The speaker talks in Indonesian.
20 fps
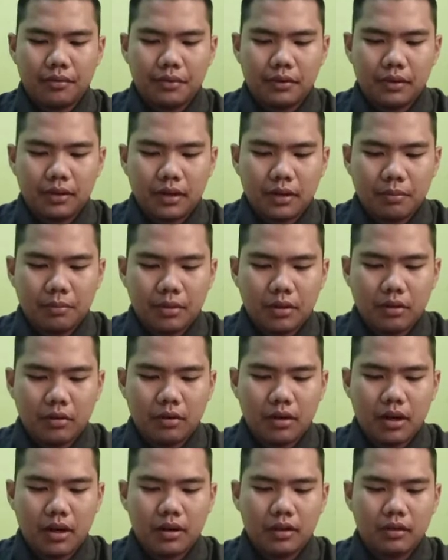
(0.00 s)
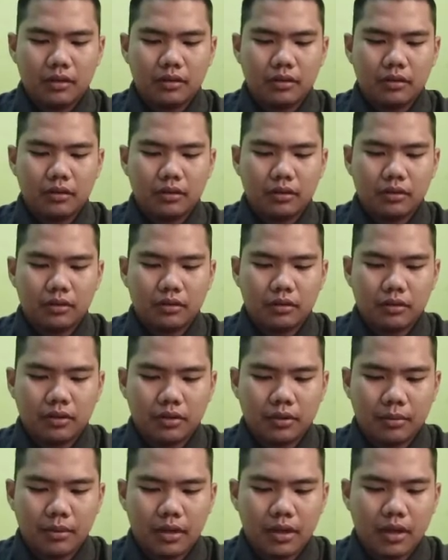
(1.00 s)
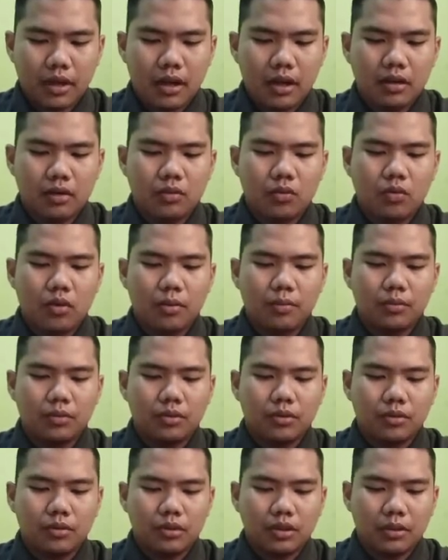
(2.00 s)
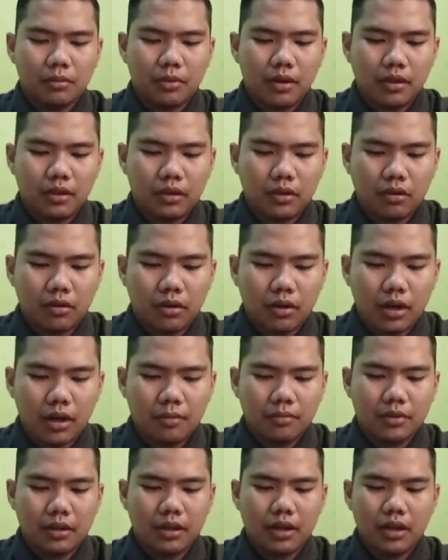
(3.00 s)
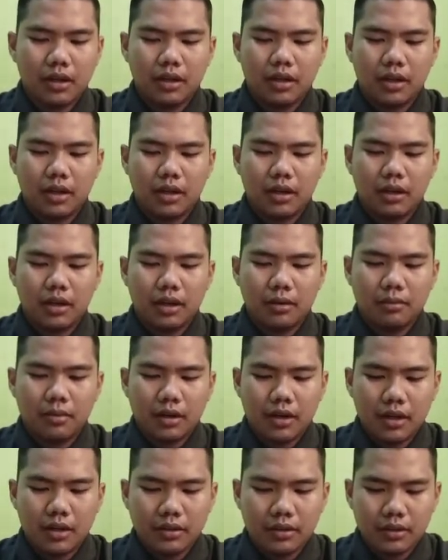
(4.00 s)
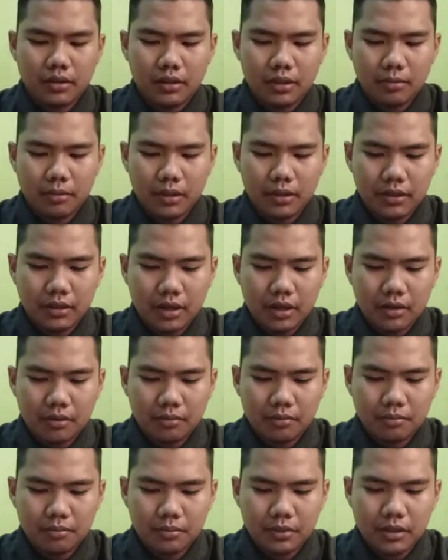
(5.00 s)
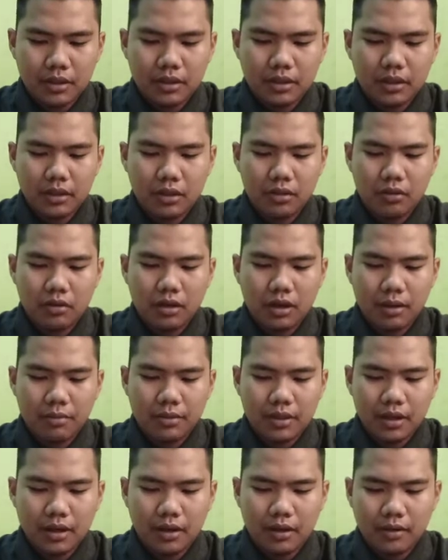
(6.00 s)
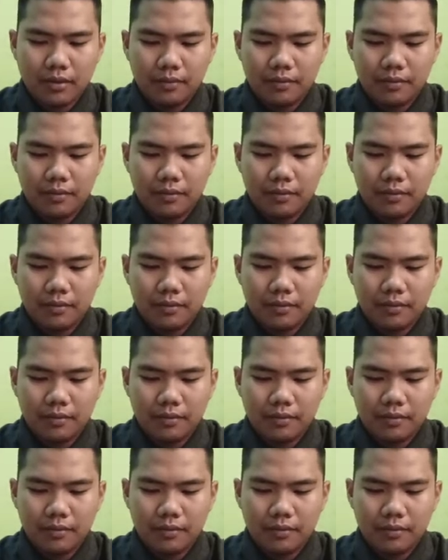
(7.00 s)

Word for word: fitrah per orang sama dengan 25 kg dikali harga beras di pasaran per kilogramnya.